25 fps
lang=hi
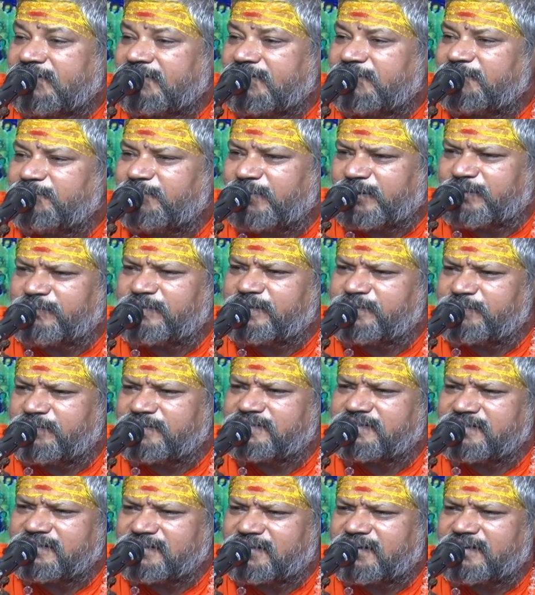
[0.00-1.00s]
भगवत
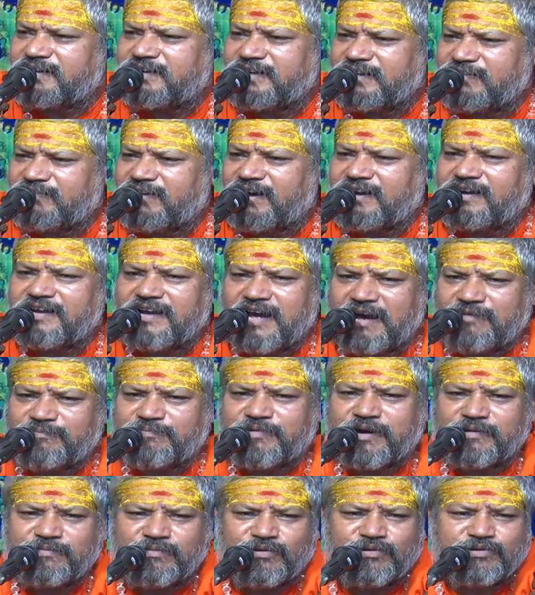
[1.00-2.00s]
भजन करने वाले
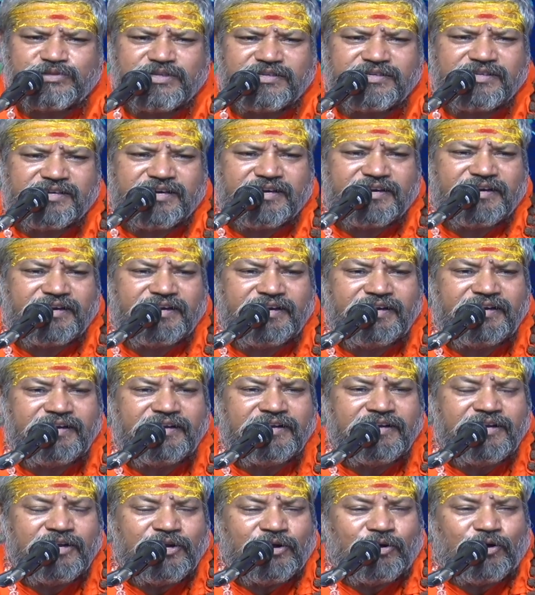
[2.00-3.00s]
आपका भोजन
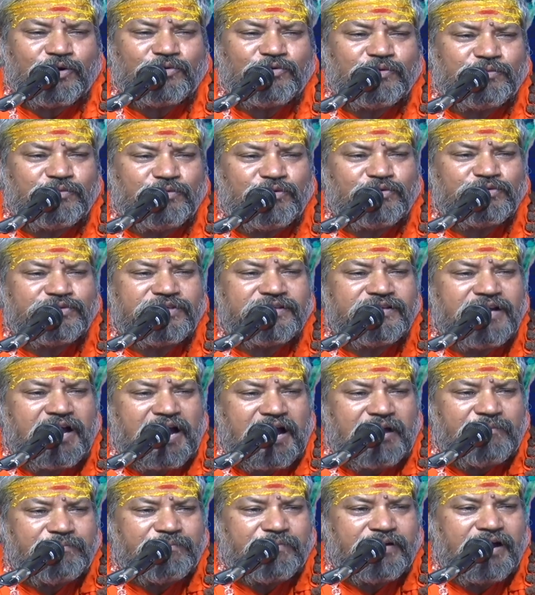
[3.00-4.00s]
करें और वो भोजन
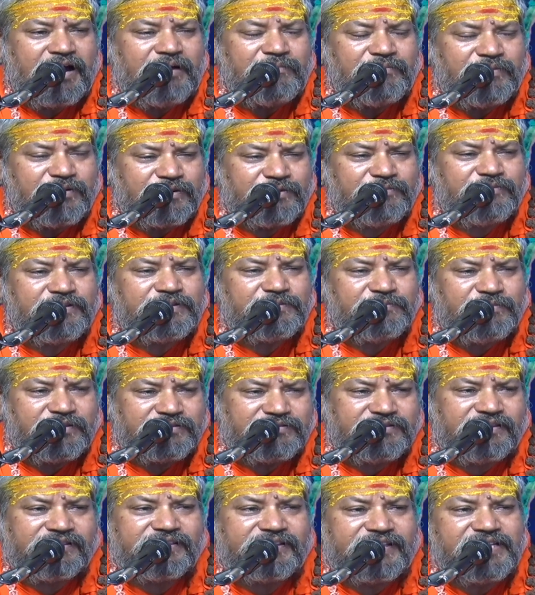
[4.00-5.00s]
आपका भगवत
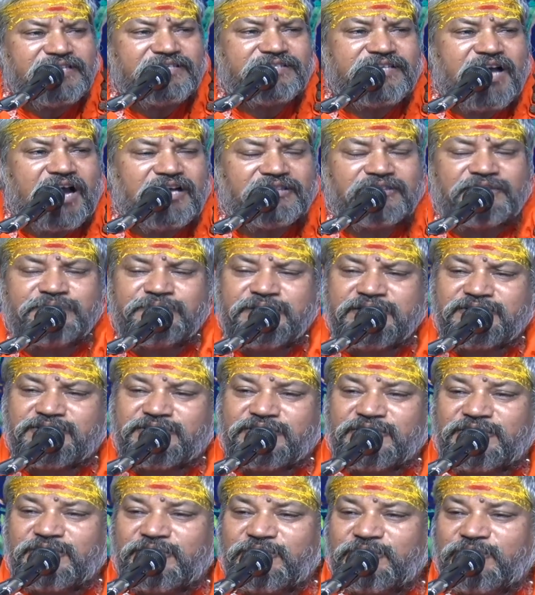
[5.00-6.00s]
भजन के साथ में
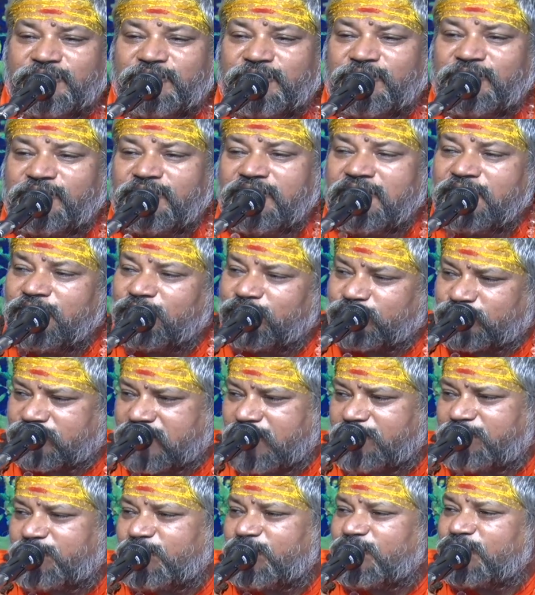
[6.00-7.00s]
जीर्ण हो
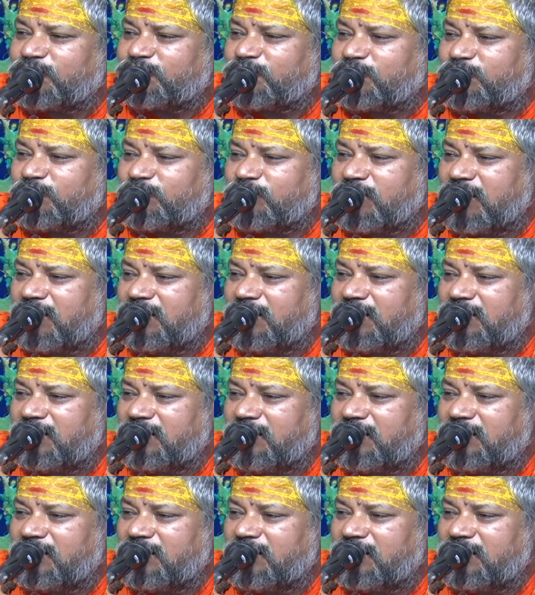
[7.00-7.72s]
उसका पुण्य तो होगा